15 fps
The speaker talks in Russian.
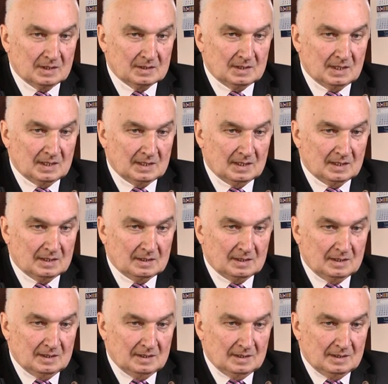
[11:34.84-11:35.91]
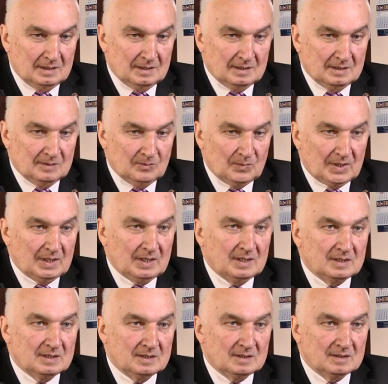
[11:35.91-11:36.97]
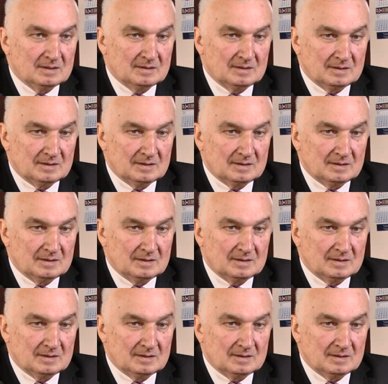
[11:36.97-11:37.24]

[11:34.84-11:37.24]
Когда я приехал